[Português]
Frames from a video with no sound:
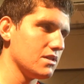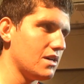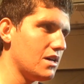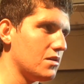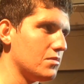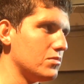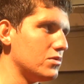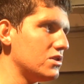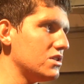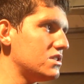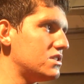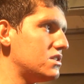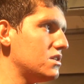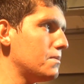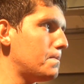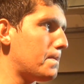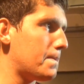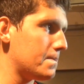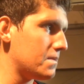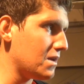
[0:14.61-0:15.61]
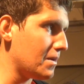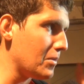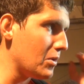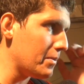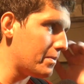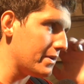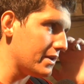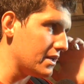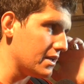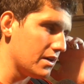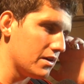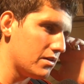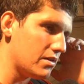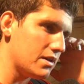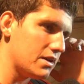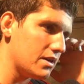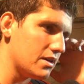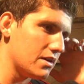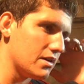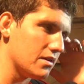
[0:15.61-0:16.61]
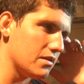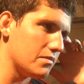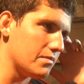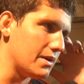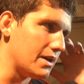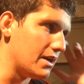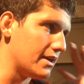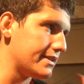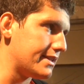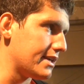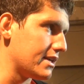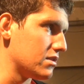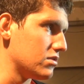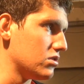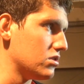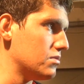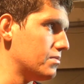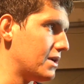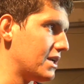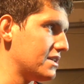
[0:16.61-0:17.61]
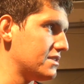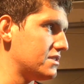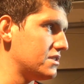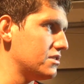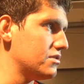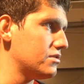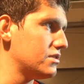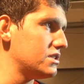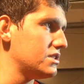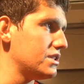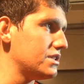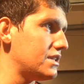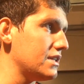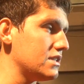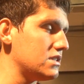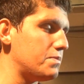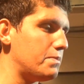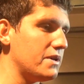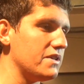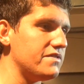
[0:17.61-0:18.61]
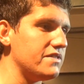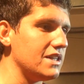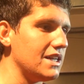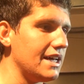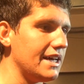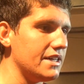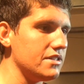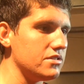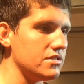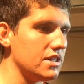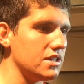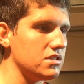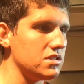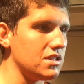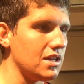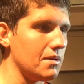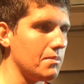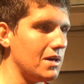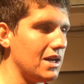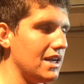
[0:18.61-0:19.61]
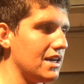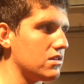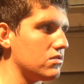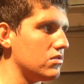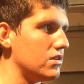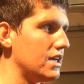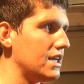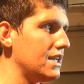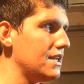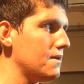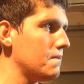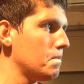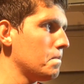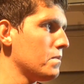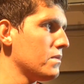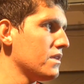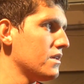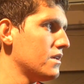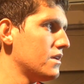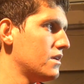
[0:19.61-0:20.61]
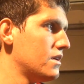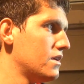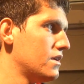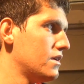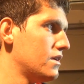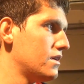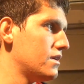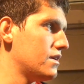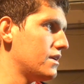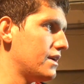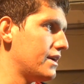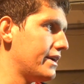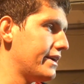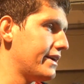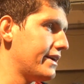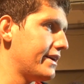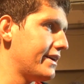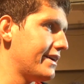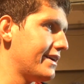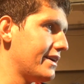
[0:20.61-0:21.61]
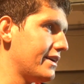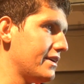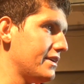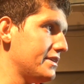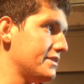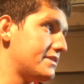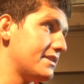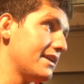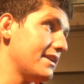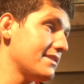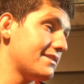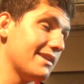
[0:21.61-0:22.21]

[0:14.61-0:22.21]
Ah, o Murici, na minha opinião, é o melhor treinador do Brasil. A gente tem esse privilégio né, de trabalhar com ele. É, e se ele